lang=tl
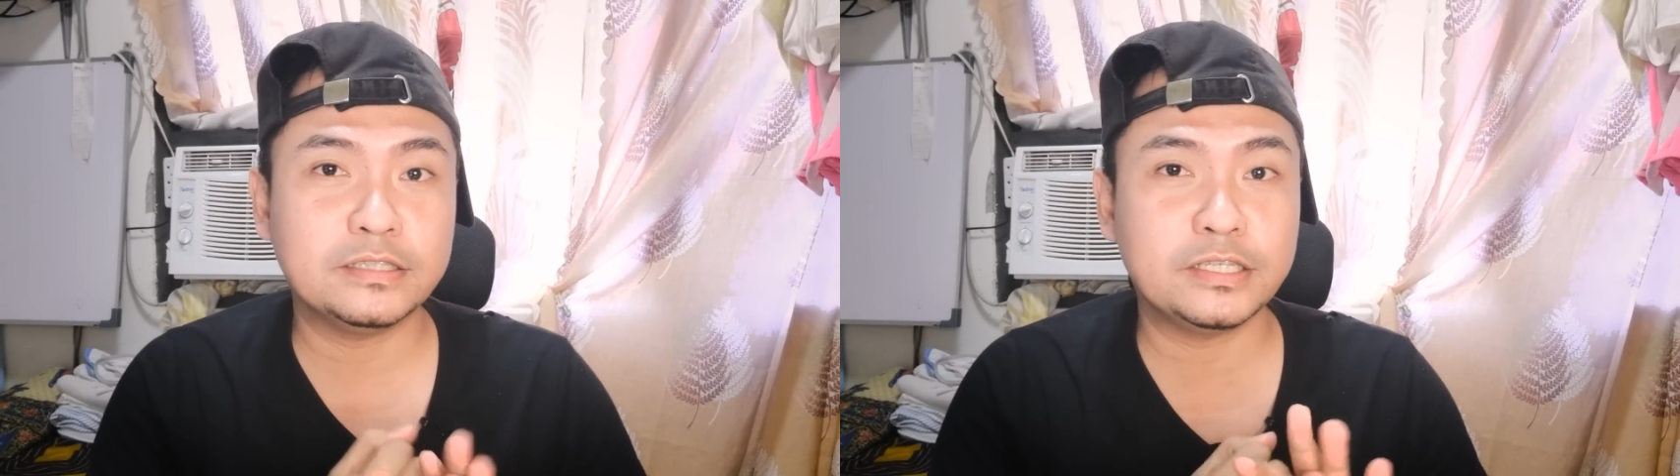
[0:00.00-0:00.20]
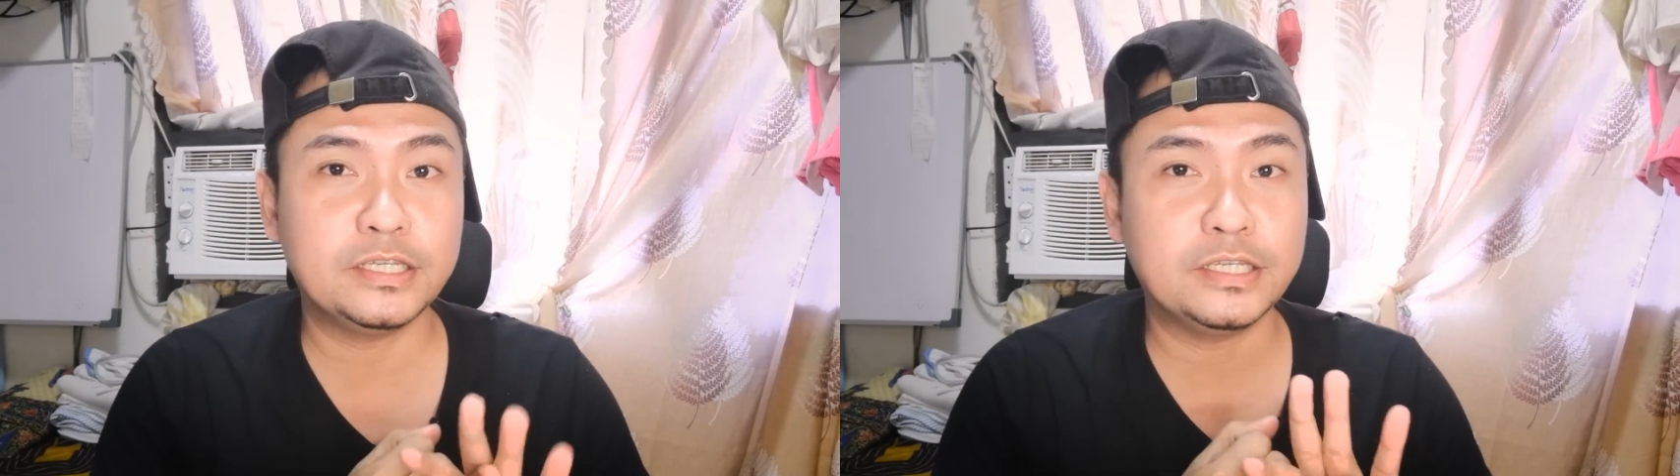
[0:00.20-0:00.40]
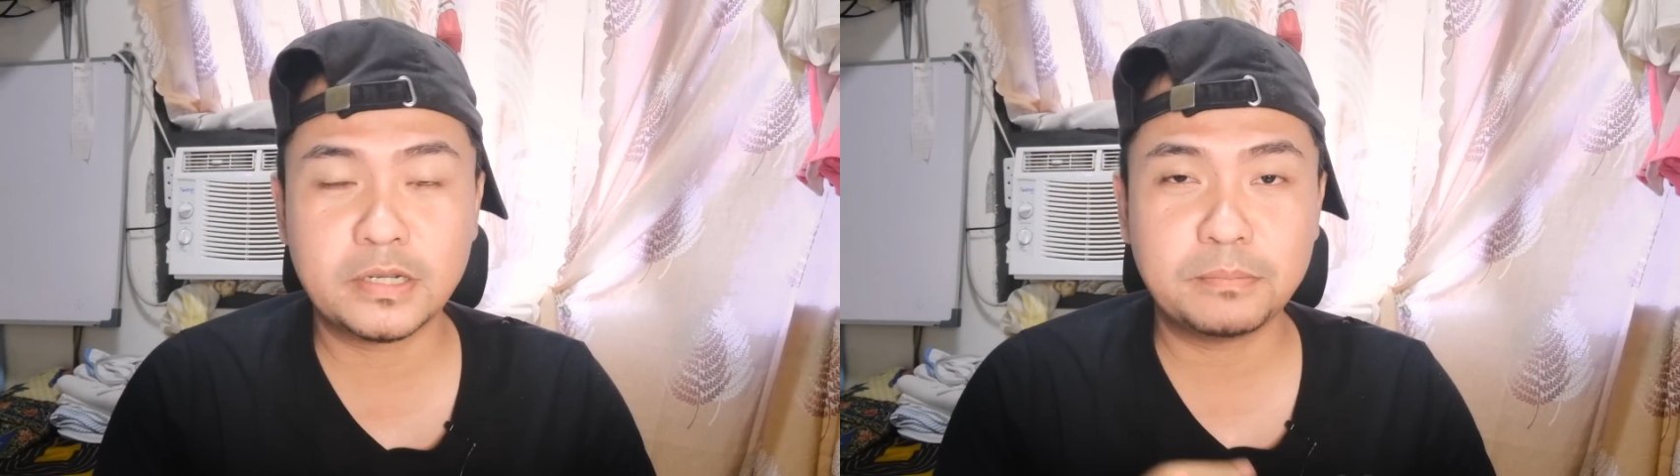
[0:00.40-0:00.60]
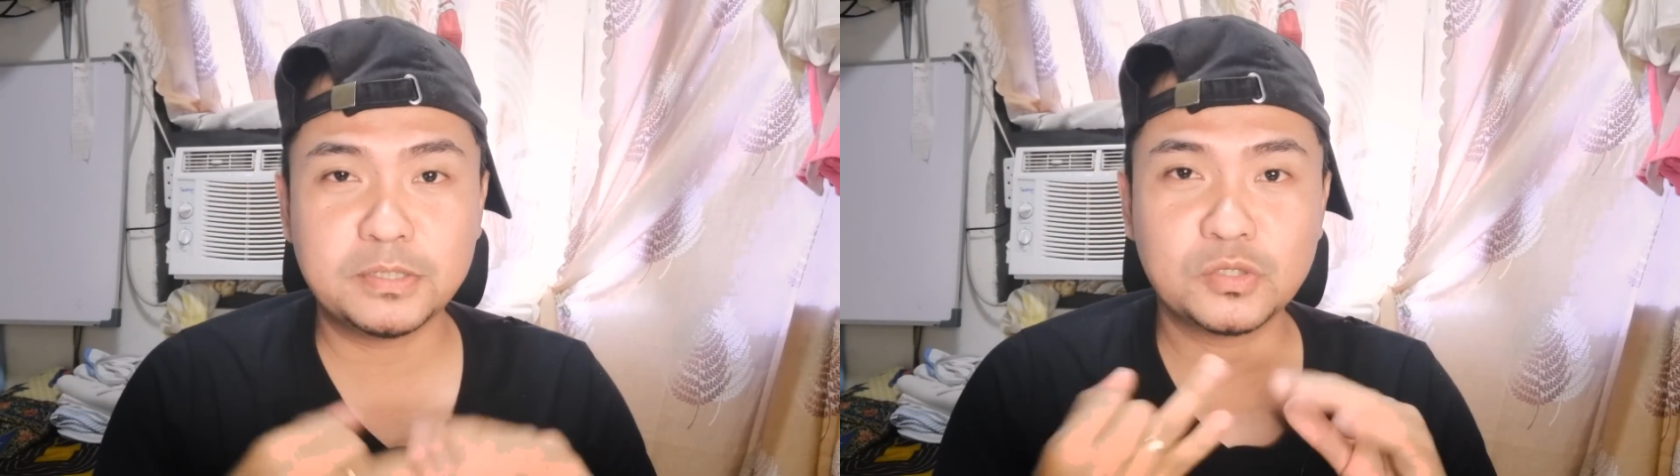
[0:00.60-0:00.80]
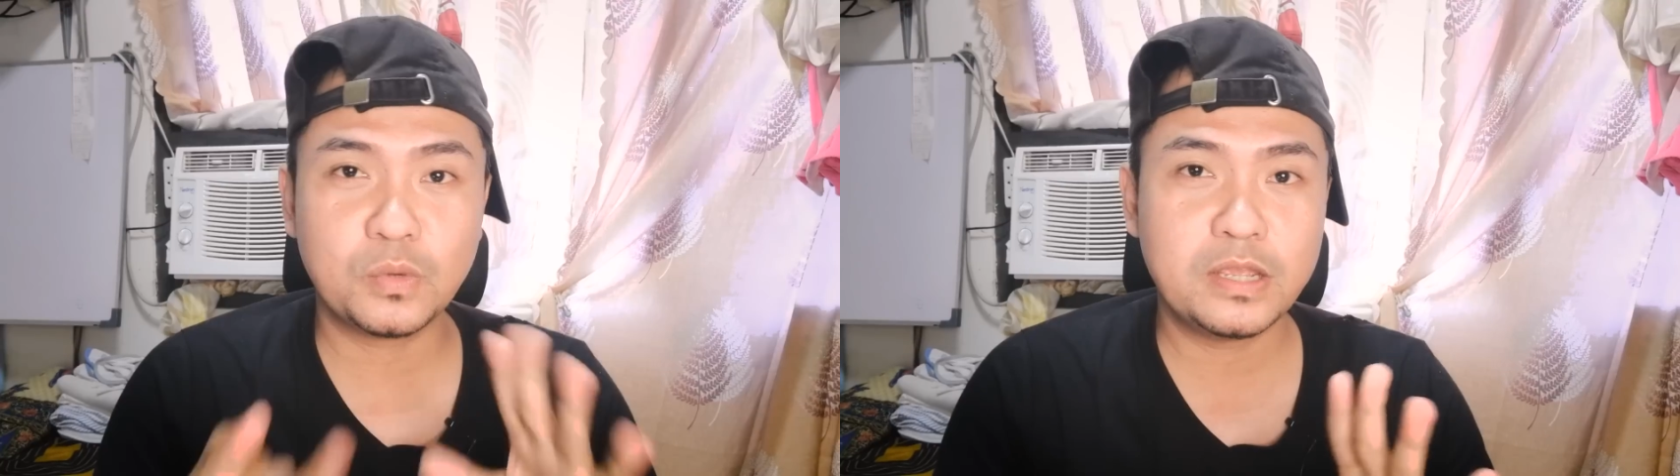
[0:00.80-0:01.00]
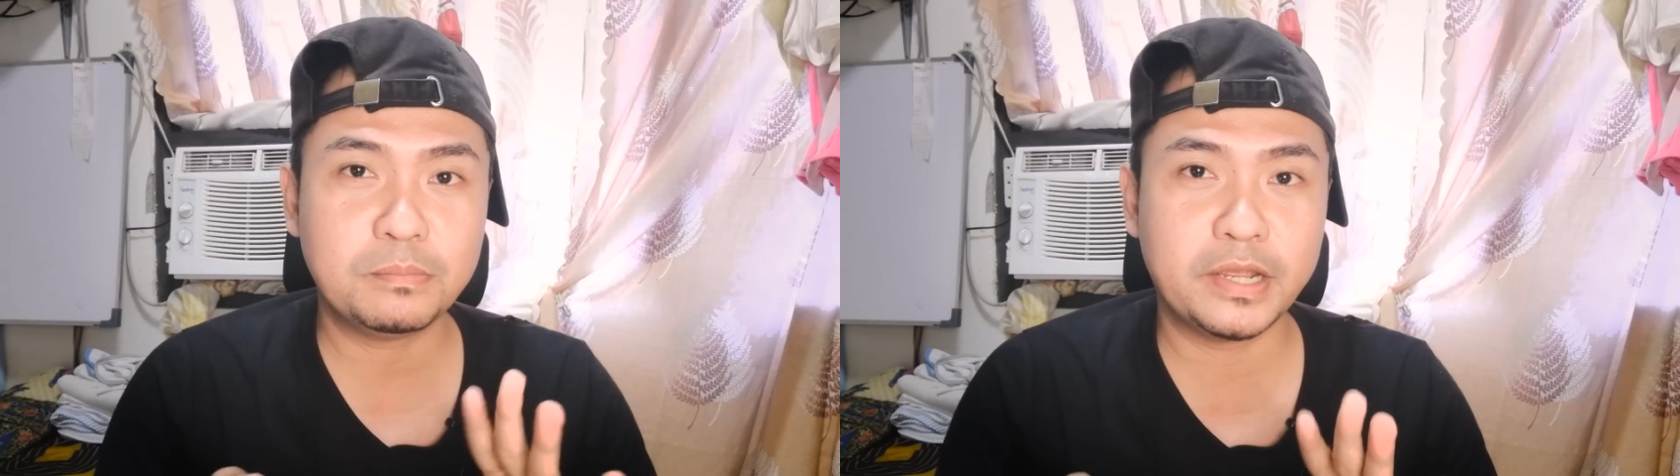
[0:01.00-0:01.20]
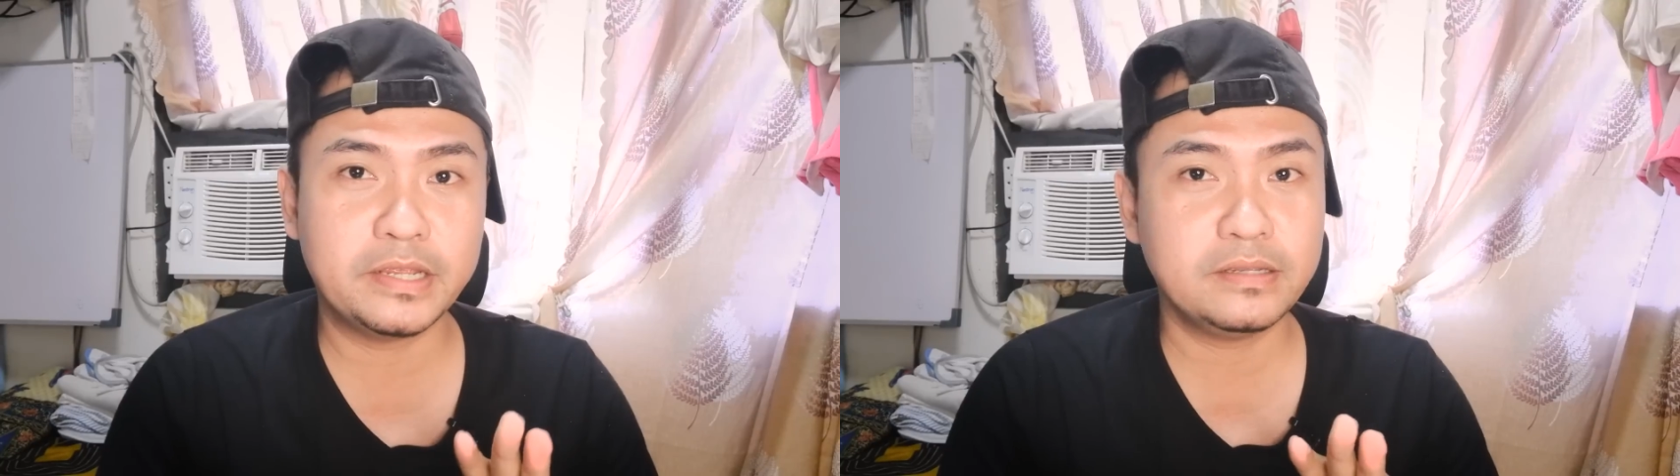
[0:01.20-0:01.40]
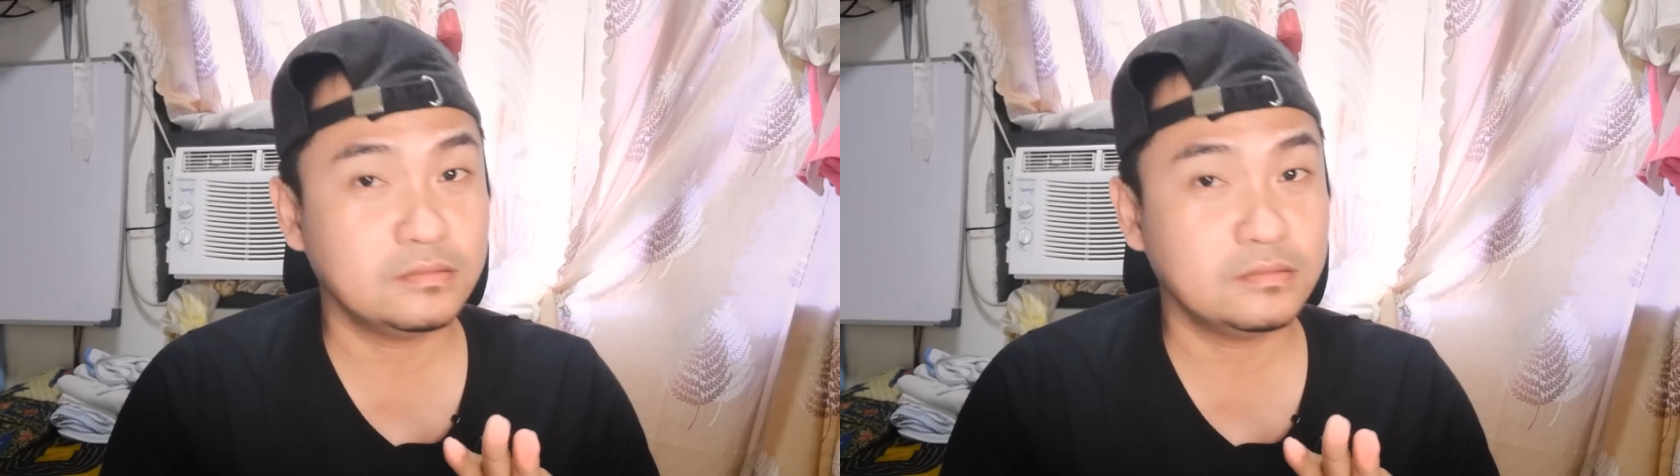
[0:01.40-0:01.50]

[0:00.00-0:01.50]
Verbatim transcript: ating mga PIS wifi